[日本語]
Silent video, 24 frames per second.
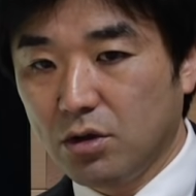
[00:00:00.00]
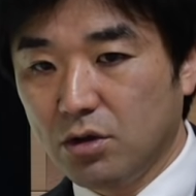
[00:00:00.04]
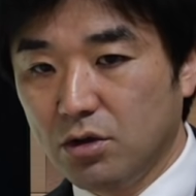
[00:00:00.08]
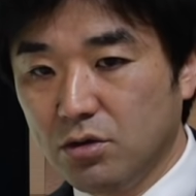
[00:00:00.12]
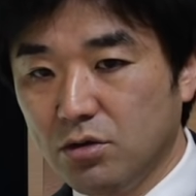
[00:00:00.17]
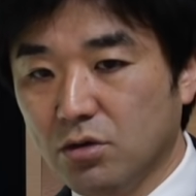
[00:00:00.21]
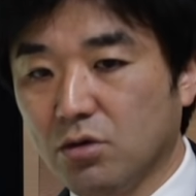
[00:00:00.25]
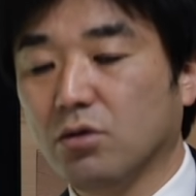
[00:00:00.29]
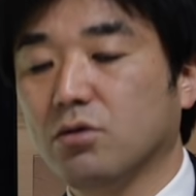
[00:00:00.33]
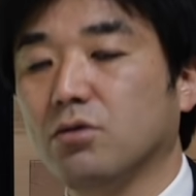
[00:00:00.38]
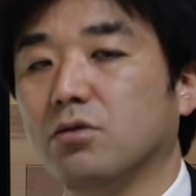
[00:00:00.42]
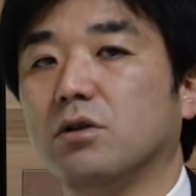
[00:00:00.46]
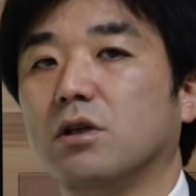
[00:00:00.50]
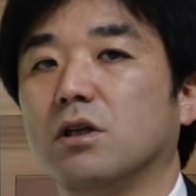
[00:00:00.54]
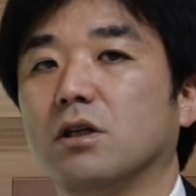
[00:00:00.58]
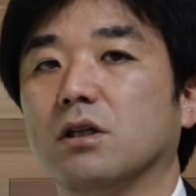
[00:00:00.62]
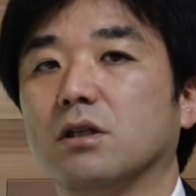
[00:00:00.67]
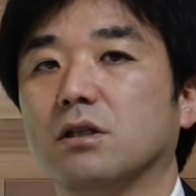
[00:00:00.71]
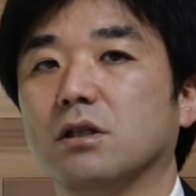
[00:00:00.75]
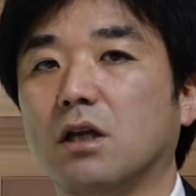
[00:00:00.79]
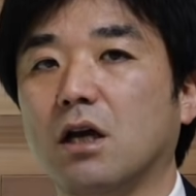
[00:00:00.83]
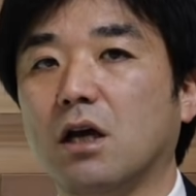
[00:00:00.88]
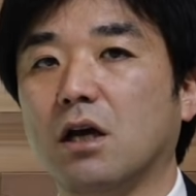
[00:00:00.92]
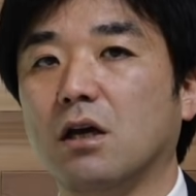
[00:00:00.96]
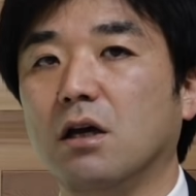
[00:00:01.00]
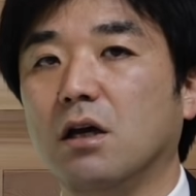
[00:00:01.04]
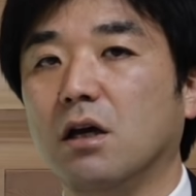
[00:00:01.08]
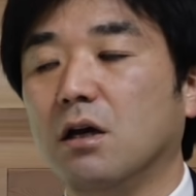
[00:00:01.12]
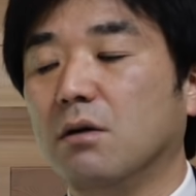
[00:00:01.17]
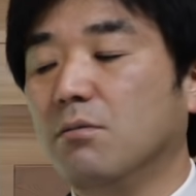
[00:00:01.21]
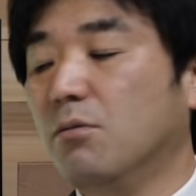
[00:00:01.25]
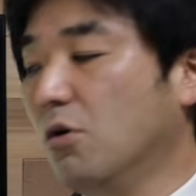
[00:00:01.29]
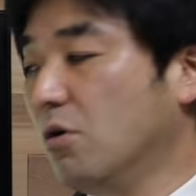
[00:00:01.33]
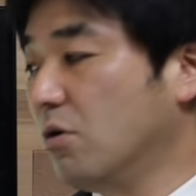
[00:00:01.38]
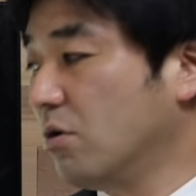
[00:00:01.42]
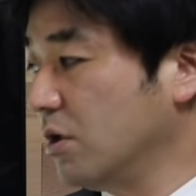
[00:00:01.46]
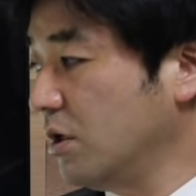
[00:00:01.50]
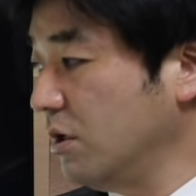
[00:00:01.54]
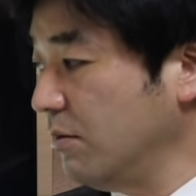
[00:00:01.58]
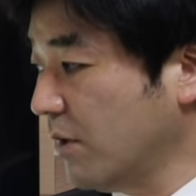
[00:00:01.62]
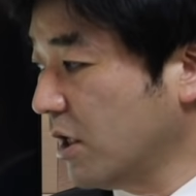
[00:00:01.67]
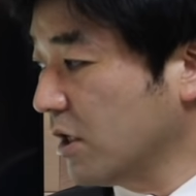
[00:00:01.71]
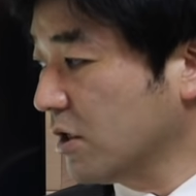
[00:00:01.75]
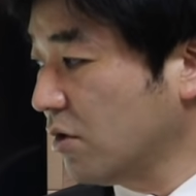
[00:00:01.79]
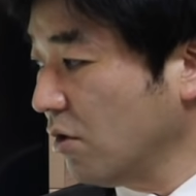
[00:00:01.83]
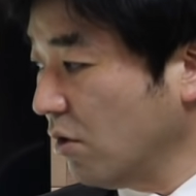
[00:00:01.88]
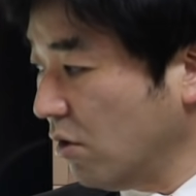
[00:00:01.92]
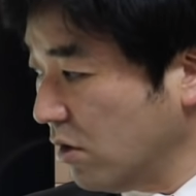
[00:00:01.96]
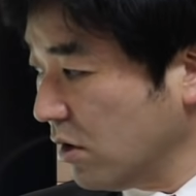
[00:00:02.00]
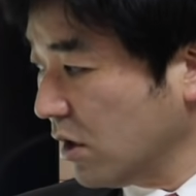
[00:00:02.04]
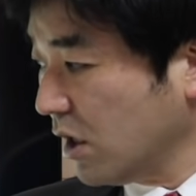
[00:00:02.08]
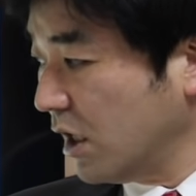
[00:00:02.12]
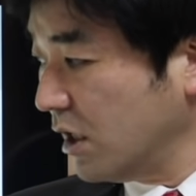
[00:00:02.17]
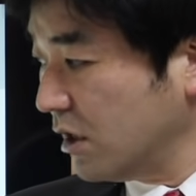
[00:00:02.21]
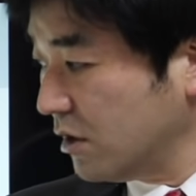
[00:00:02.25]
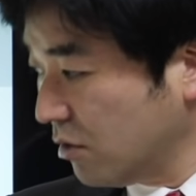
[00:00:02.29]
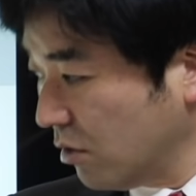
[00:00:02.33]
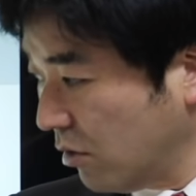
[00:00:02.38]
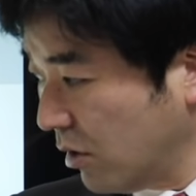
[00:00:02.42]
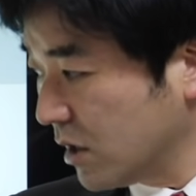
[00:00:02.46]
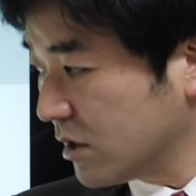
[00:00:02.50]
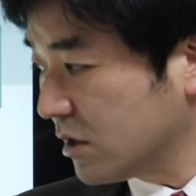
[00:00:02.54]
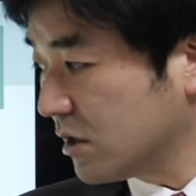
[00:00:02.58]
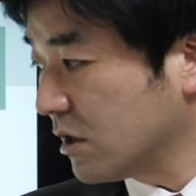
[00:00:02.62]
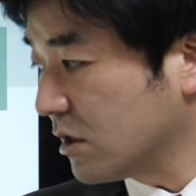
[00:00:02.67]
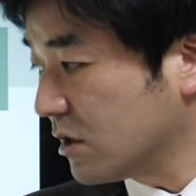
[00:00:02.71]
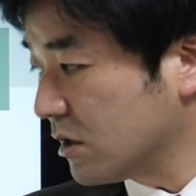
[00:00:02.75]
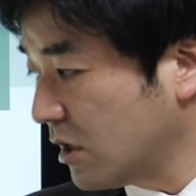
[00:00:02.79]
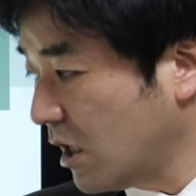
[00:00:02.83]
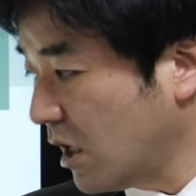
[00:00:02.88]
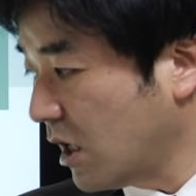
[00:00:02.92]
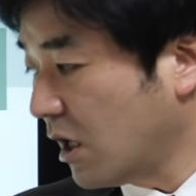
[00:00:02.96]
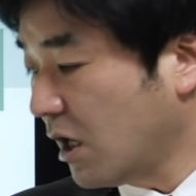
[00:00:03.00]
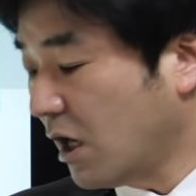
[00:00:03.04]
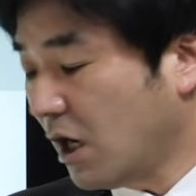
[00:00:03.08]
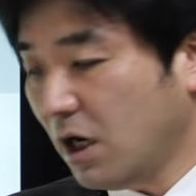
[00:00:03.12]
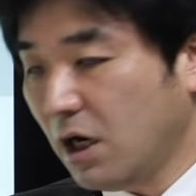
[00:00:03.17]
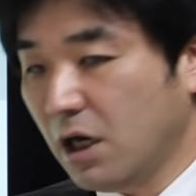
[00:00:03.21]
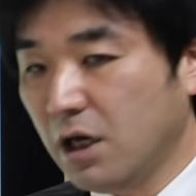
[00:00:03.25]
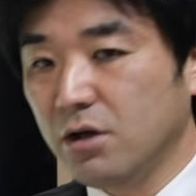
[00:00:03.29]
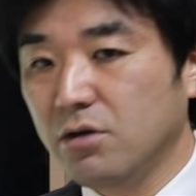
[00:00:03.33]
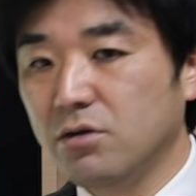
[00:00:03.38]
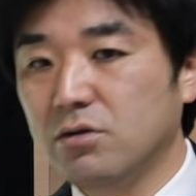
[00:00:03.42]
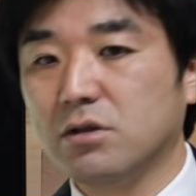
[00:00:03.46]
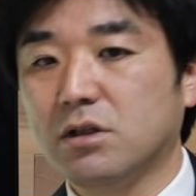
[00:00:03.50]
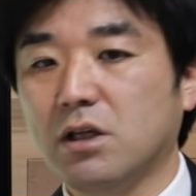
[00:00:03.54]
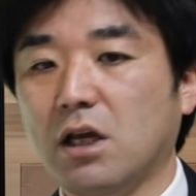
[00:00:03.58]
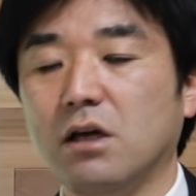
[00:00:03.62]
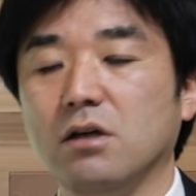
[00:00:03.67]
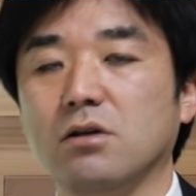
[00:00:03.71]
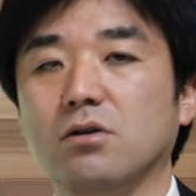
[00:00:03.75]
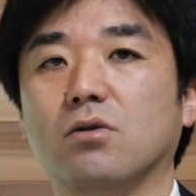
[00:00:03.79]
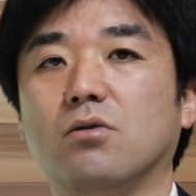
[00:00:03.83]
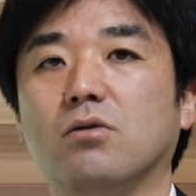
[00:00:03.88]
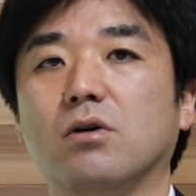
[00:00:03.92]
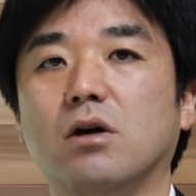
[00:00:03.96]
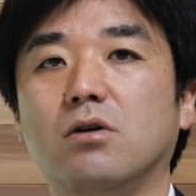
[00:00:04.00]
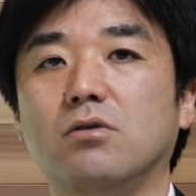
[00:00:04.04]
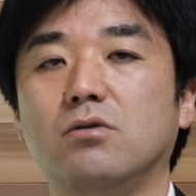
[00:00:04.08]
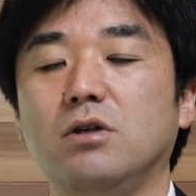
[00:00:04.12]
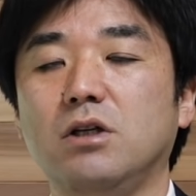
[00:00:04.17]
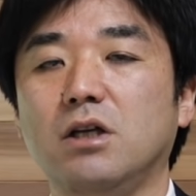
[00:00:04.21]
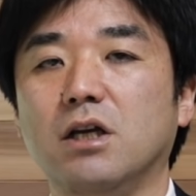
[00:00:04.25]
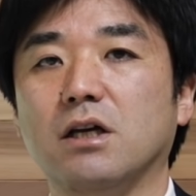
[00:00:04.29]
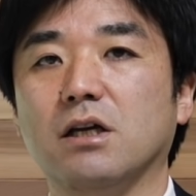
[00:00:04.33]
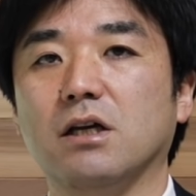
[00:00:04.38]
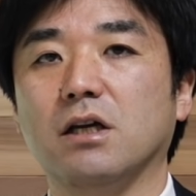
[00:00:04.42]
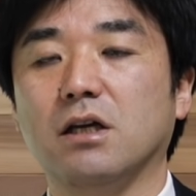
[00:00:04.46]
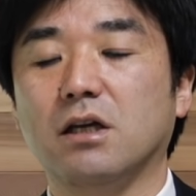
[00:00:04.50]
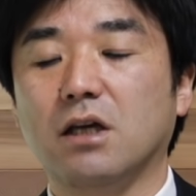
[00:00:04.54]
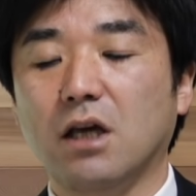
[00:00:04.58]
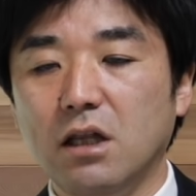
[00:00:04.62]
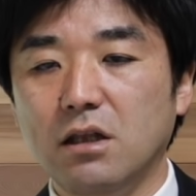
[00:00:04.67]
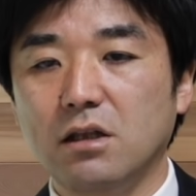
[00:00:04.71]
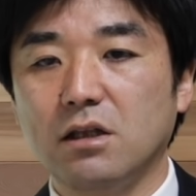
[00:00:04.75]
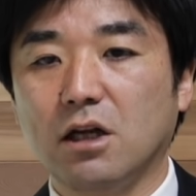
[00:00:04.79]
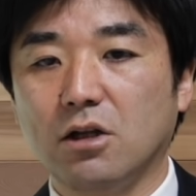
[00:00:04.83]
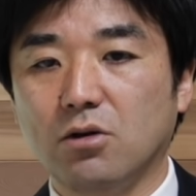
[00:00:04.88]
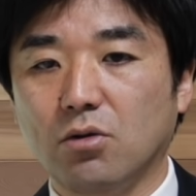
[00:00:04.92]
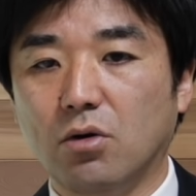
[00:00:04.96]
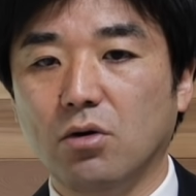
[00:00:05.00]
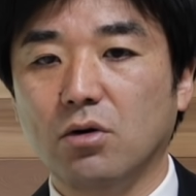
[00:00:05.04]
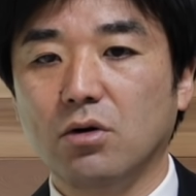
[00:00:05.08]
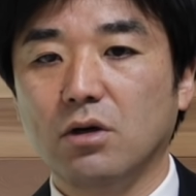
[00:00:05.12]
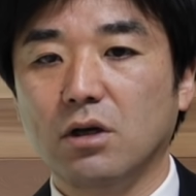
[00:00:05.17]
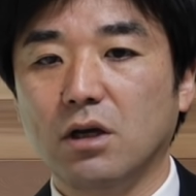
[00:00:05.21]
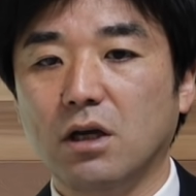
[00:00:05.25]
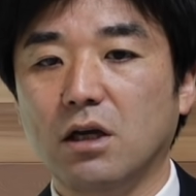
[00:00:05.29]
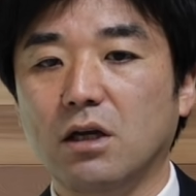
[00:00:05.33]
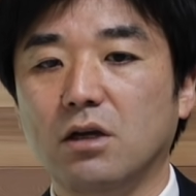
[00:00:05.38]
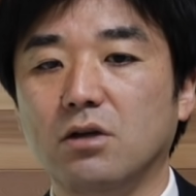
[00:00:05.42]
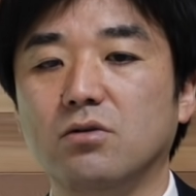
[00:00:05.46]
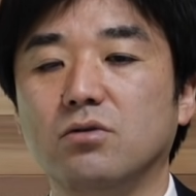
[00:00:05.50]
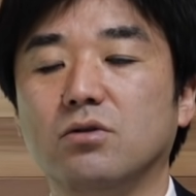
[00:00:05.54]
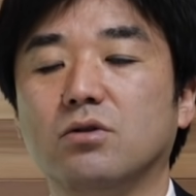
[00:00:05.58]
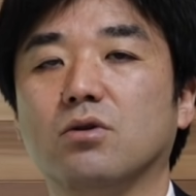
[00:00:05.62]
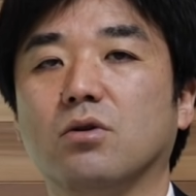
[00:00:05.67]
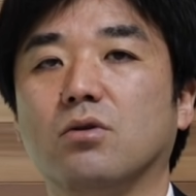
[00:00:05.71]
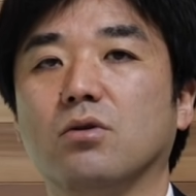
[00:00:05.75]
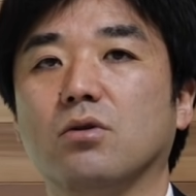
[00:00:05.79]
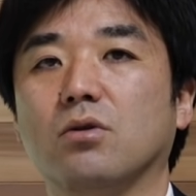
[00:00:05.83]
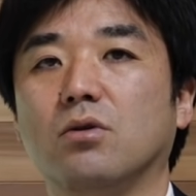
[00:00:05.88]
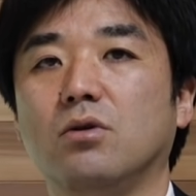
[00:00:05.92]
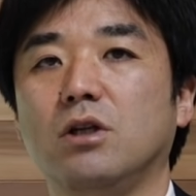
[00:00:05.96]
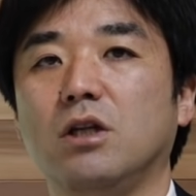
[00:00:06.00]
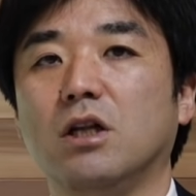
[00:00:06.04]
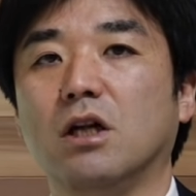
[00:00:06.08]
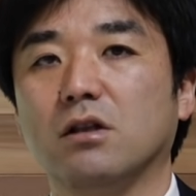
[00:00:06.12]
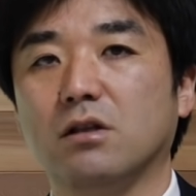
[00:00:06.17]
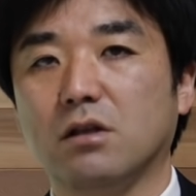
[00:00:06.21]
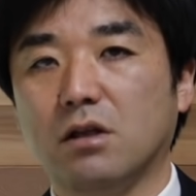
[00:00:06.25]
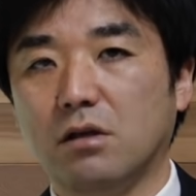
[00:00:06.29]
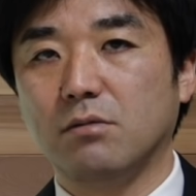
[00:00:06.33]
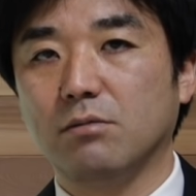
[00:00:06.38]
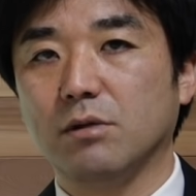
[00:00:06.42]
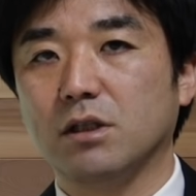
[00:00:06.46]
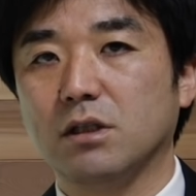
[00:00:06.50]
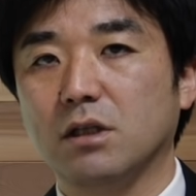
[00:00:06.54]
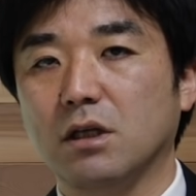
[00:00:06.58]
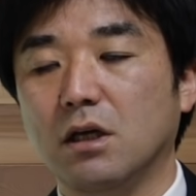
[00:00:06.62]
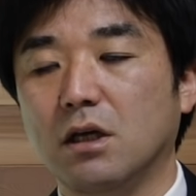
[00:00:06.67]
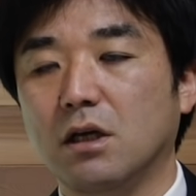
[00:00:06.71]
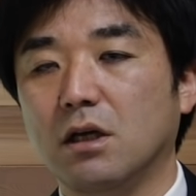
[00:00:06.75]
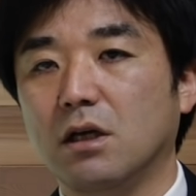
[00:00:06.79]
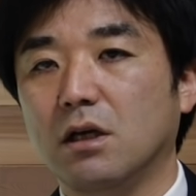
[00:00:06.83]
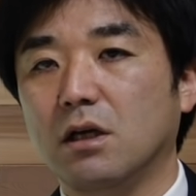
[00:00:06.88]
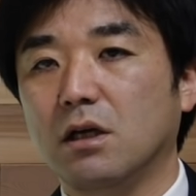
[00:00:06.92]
いうことでですね、もう今業界問わずですね、あらゆる産業が売上減だという状況になっます。